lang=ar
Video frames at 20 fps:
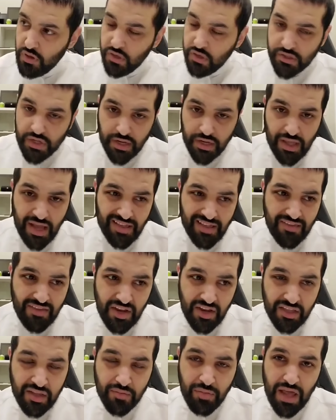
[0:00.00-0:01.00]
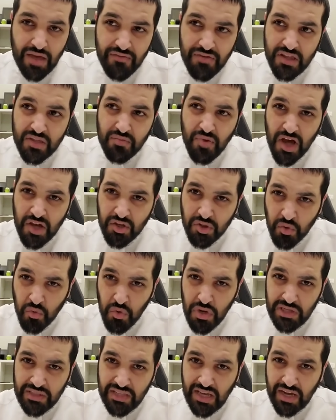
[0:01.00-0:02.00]
شركات هذه نكتب لها فيدباك
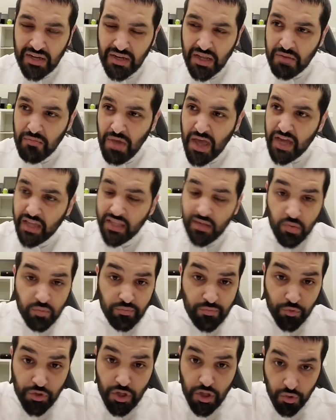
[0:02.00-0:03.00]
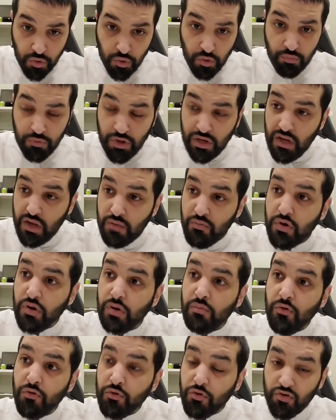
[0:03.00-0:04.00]
طويل تقرير ما يكتبه مديرهم اللي
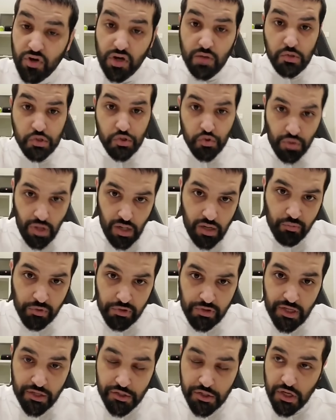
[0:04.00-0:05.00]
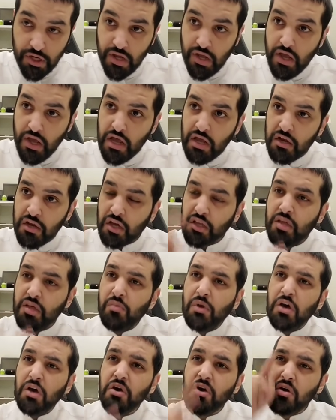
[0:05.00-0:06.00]
المفروض انه مسؤول عن المنتج
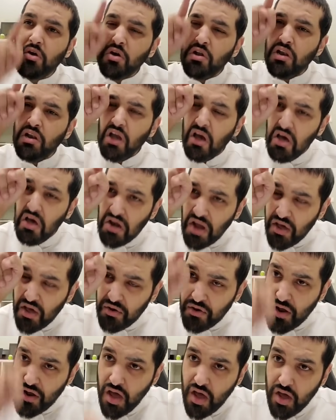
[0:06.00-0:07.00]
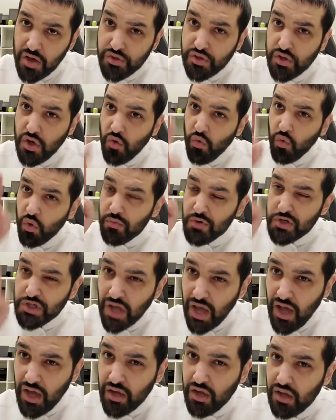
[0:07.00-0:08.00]
نكتب له كل اراء الناس
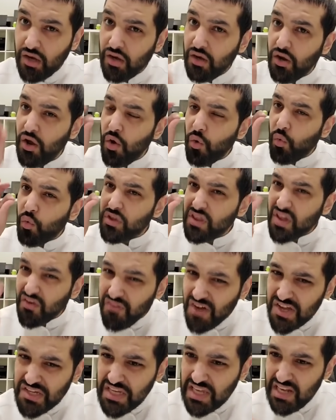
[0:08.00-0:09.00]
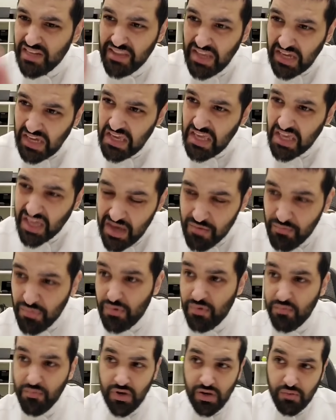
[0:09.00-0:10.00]
والمشاكل والتفاصيل الدقيقه
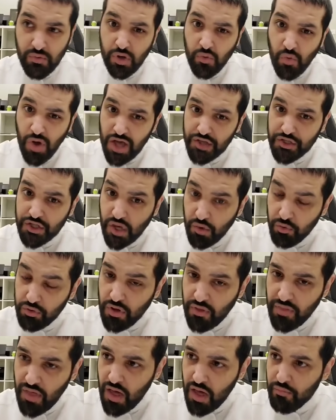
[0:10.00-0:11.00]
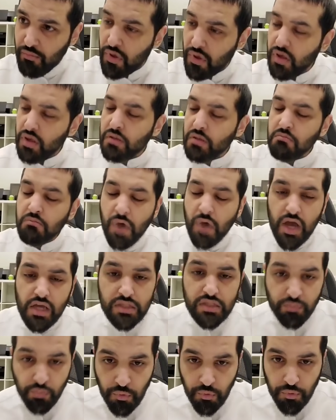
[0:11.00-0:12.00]
بالواجهه والنظام ما
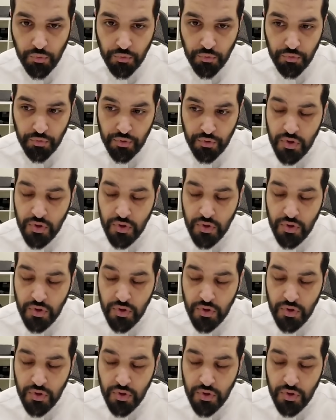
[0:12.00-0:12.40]
يسمعون